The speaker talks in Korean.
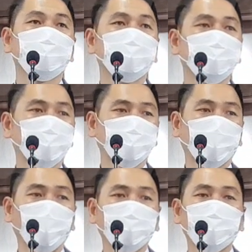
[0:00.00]
그
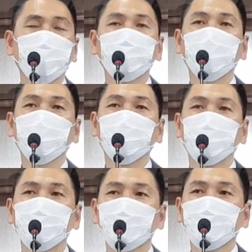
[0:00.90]
돈
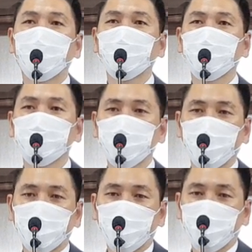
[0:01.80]
때문에 하나님이
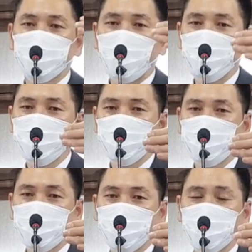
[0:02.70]
얘가
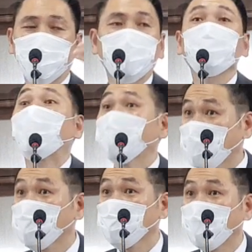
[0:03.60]
만몬에 이제
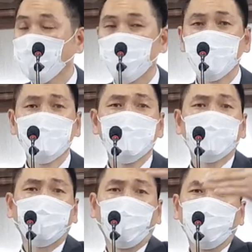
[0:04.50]
치료하시겠지만
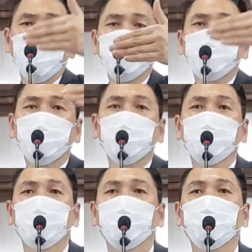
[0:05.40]
돈에 묶여
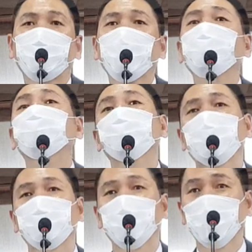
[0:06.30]
있는 것들을
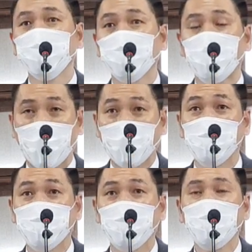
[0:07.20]
보여주더라고요. 제 눈으로 봐라
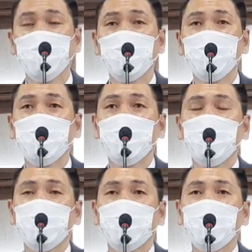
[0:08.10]
이제.
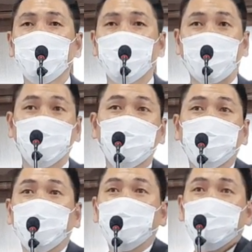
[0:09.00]
근데
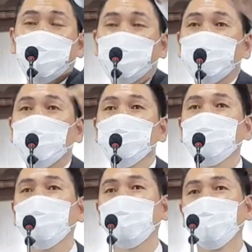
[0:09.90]
가실 때 제 책을
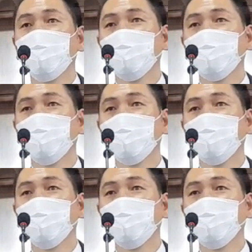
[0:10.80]
보면서